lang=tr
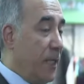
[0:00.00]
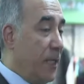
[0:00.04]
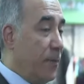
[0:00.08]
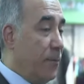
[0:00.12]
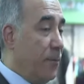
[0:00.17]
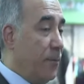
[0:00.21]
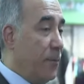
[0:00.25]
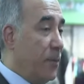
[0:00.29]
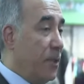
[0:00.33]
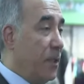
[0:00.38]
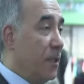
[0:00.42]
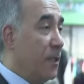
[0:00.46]

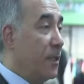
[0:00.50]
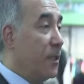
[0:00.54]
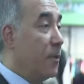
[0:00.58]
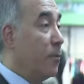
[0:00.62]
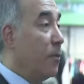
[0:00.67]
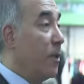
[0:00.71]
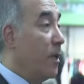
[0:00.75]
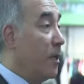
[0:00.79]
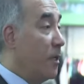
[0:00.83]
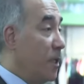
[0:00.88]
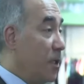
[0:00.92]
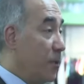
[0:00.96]
hem e,
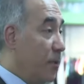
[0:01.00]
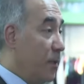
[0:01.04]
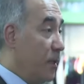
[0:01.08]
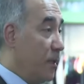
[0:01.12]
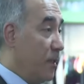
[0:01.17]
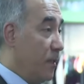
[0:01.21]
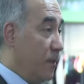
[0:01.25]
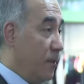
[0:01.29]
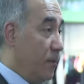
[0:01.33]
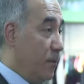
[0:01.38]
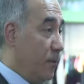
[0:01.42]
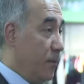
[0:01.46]
Maliye
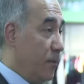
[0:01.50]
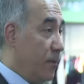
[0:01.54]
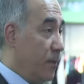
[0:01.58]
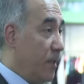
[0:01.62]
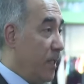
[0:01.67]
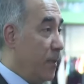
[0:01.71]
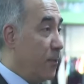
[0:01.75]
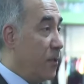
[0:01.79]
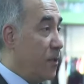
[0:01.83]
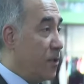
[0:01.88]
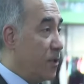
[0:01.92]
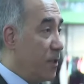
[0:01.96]
Bakanımız,
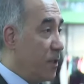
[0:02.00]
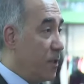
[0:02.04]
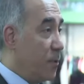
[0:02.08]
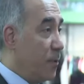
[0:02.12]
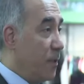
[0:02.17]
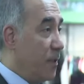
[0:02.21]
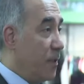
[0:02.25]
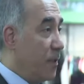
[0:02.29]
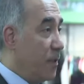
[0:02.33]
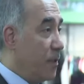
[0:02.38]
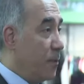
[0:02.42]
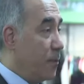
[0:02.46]
hem İçişleri
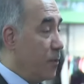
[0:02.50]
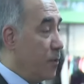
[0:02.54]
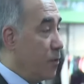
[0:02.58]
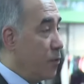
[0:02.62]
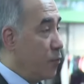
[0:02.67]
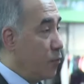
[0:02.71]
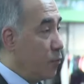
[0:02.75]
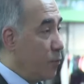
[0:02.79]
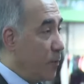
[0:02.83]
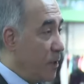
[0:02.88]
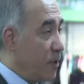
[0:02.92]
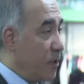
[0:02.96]
Bakanımız,
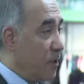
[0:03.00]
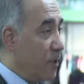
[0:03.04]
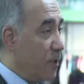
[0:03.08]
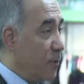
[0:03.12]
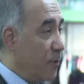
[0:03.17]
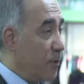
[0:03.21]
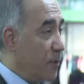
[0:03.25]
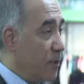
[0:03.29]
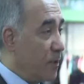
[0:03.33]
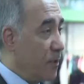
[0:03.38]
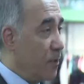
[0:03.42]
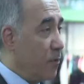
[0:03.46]

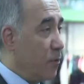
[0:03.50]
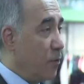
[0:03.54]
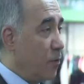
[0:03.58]
Cumhurbaşkanımızın